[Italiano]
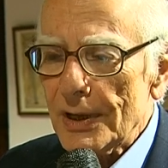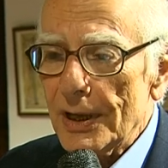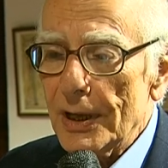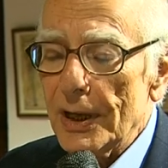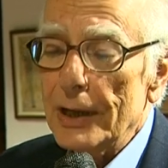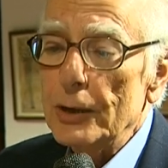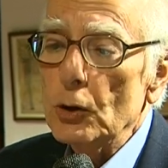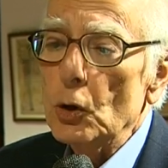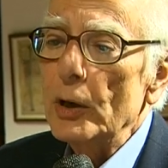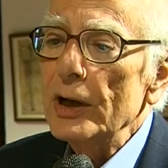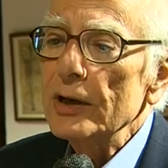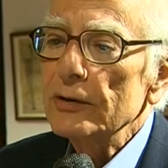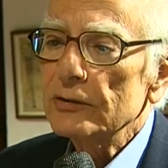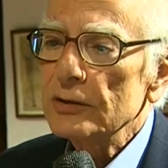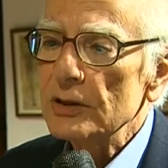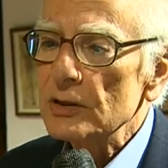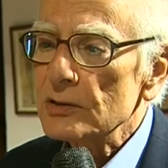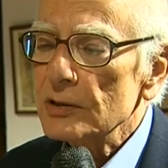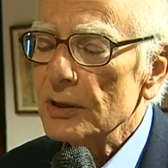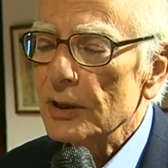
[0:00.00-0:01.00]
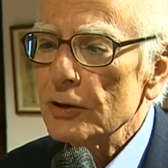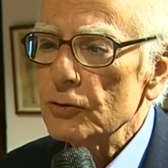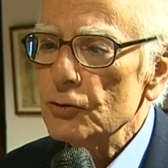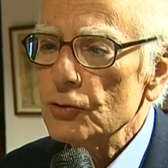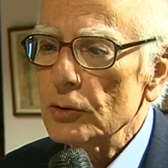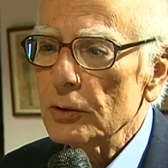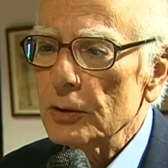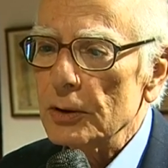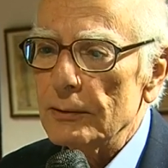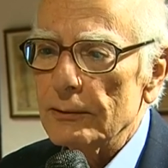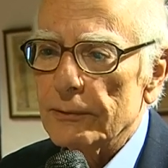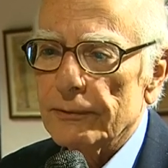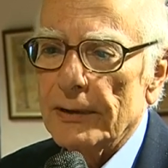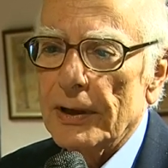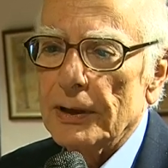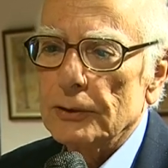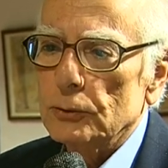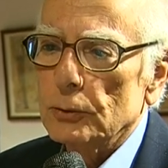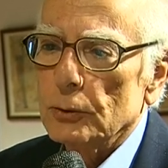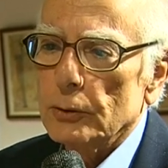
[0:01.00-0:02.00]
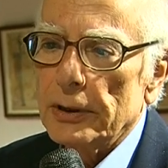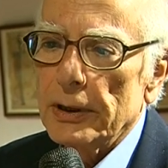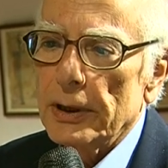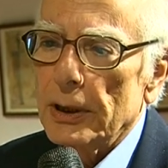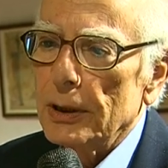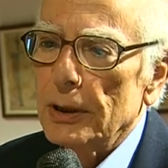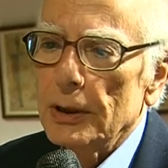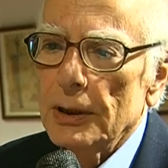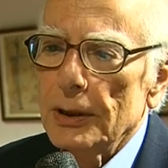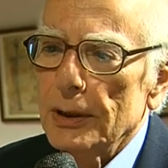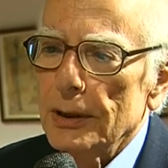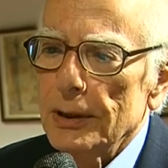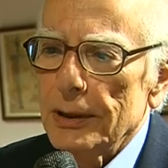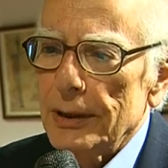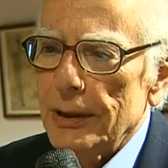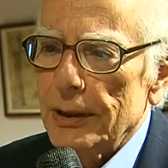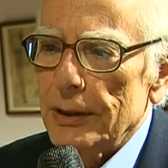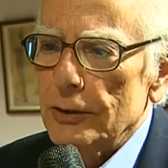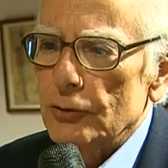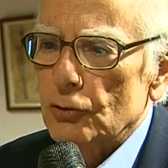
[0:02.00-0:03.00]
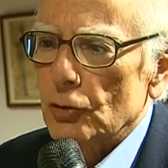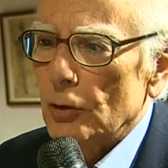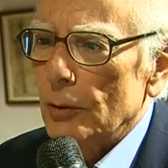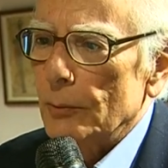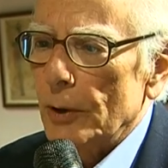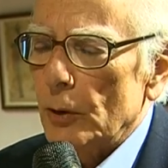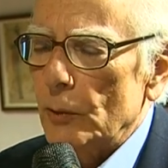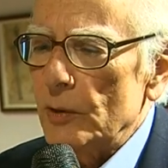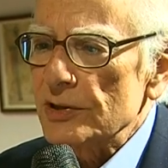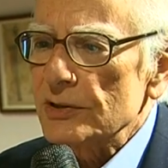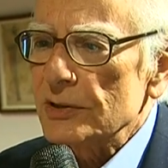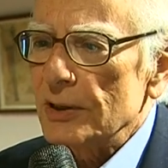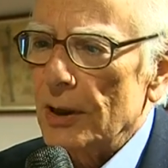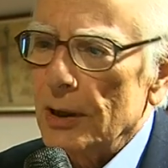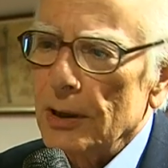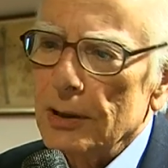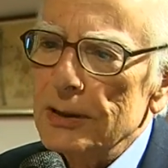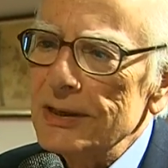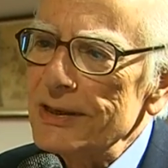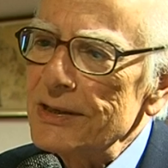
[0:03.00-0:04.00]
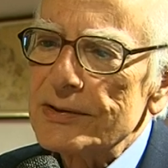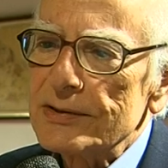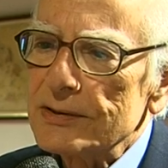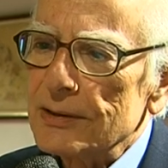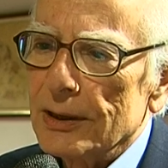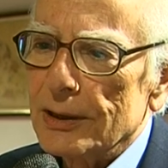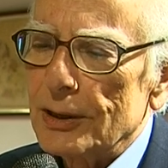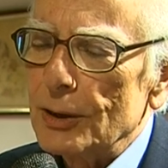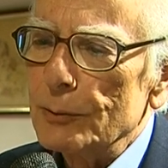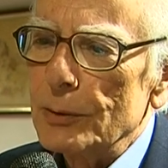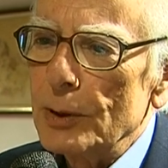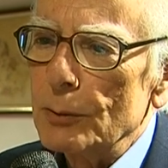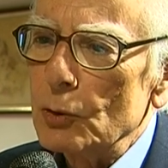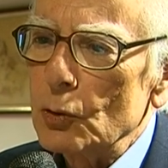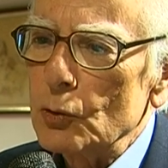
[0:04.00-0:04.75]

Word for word: e non è senza ragione il fatto che Insomma questa lista che abbiamo